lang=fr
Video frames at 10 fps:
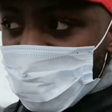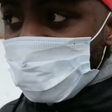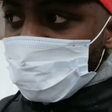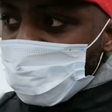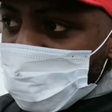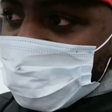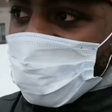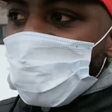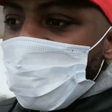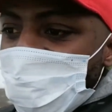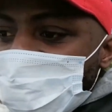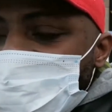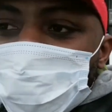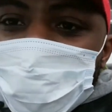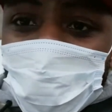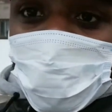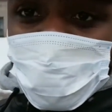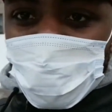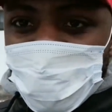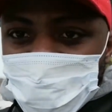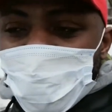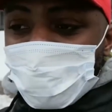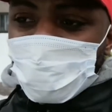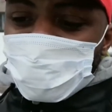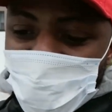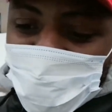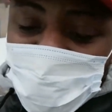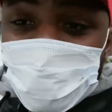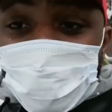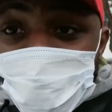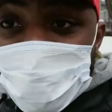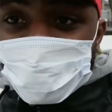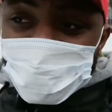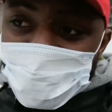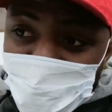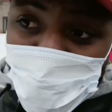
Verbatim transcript: de nom. Ça c'est l'une des gros changements aussi. Nous allons changer bien évidemment un